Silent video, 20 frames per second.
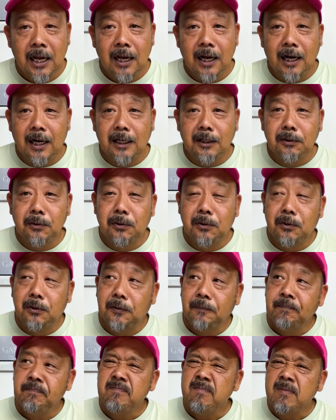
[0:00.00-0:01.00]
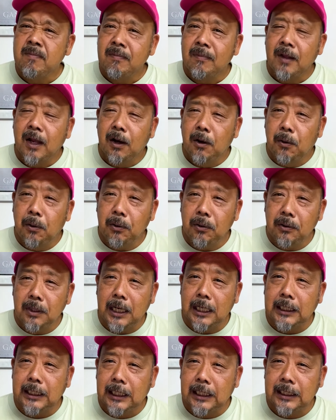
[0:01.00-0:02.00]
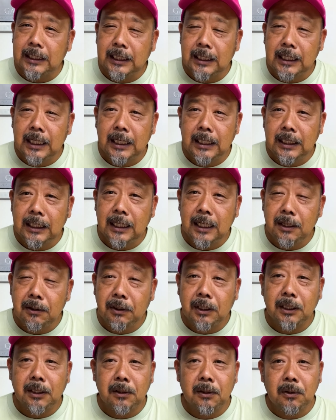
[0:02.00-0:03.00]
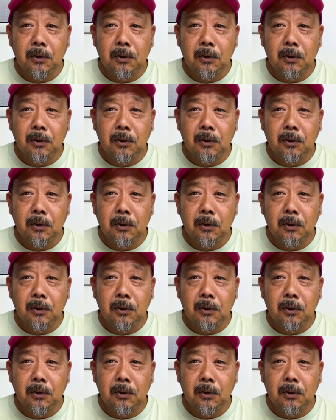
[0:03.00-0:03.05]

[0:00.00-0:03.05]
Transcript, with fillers: あの、コロナになって何が良かったか、